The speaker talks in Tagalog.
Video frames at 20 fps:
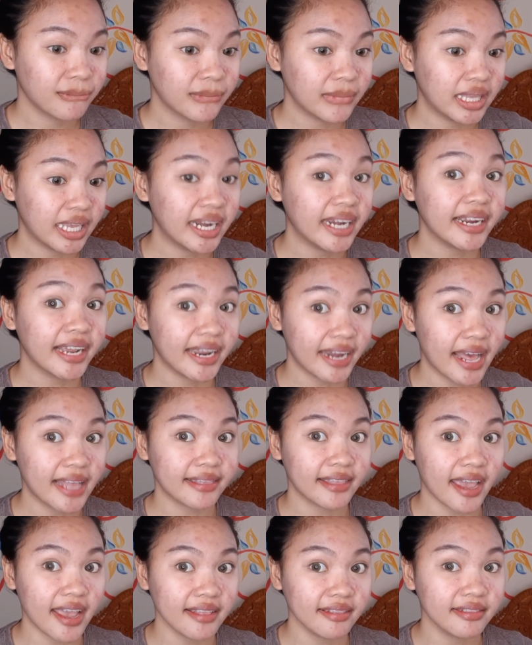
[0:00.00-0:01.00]
Tingnan nga
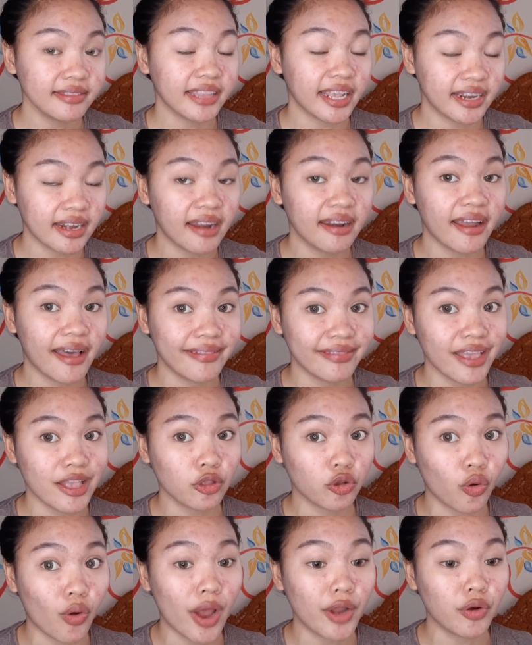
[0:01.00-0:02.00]
natin. Tingnan natin
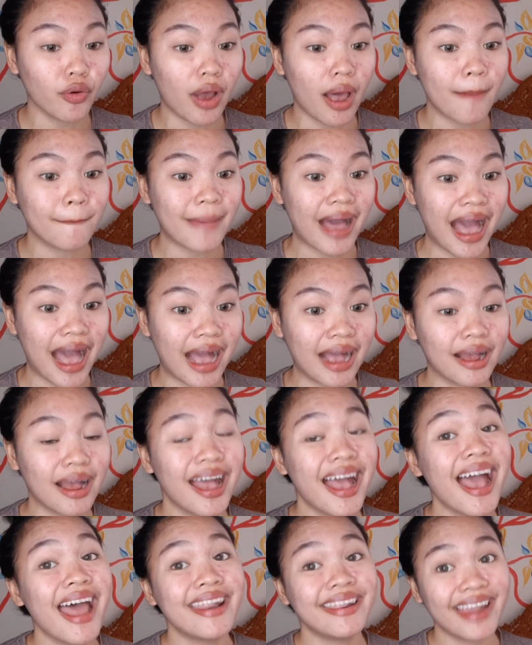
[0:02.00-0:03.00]
kung ano nga ba ang
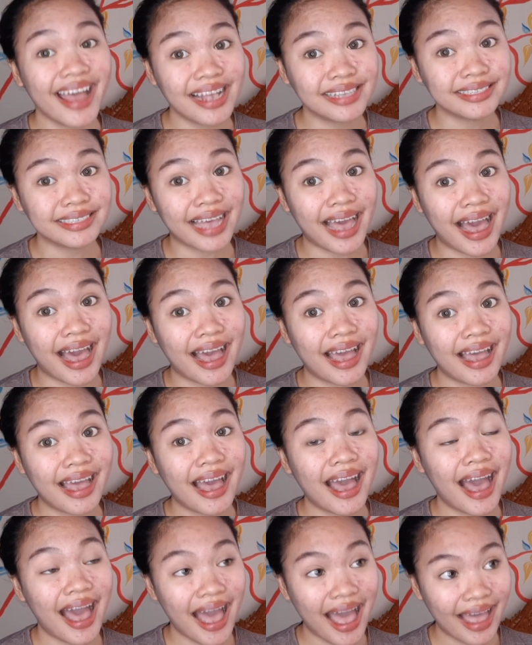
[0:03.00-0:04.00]
nasa
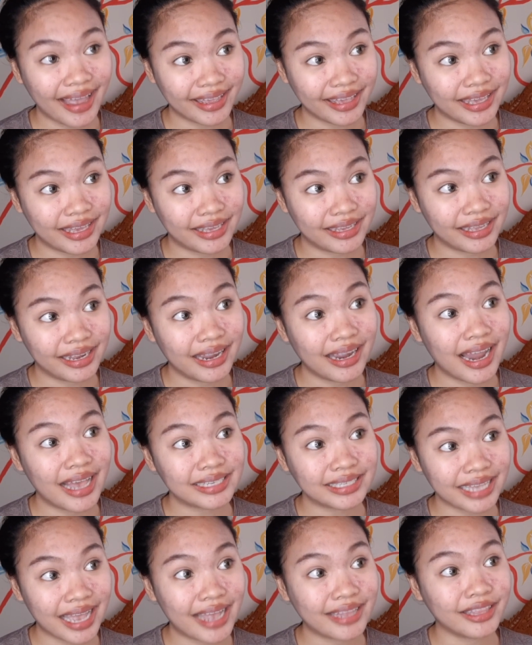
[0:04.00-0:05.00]
aking
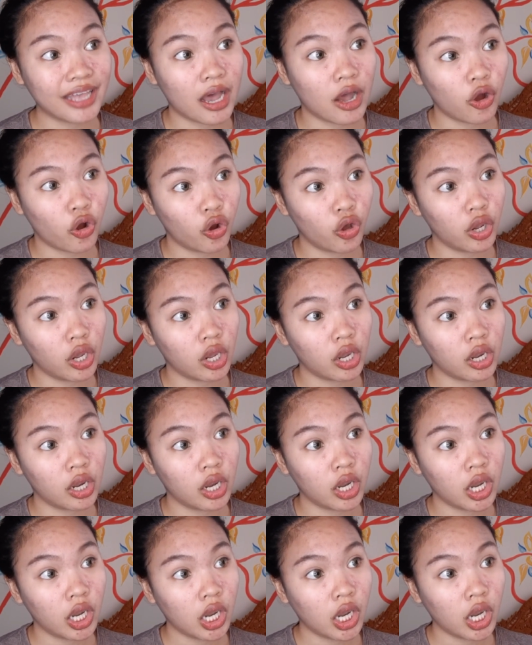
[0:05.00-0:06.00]
Lazada haul.
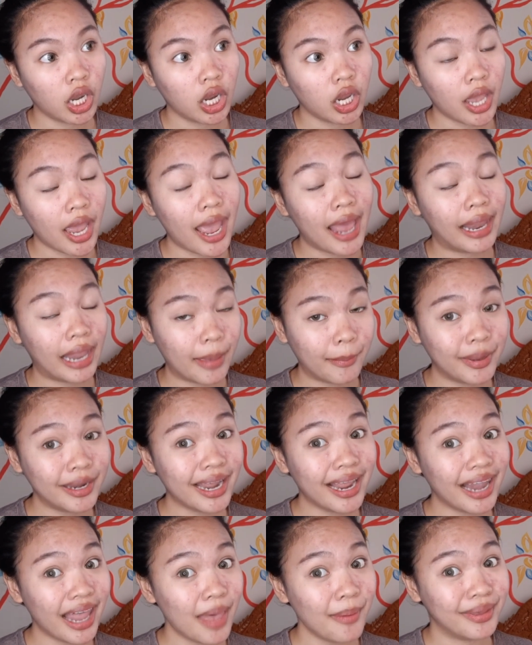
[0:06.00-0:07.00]

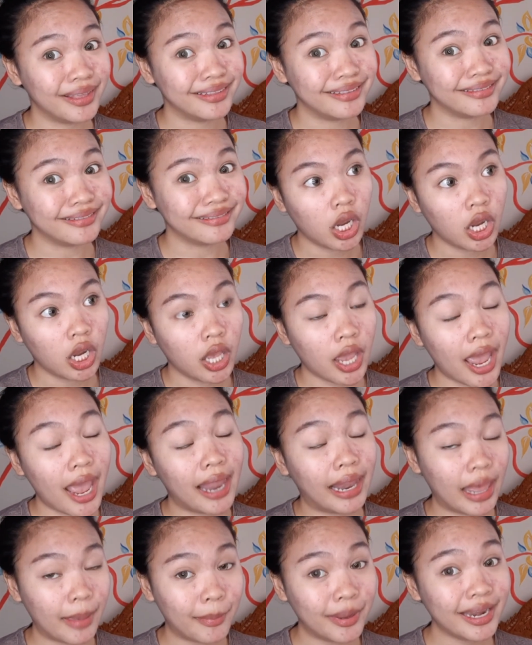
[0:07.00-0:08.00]
1111.
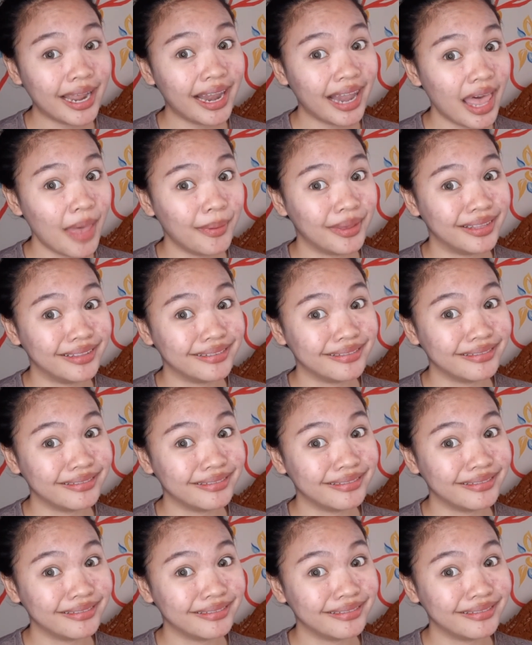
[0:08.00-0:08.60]
1111.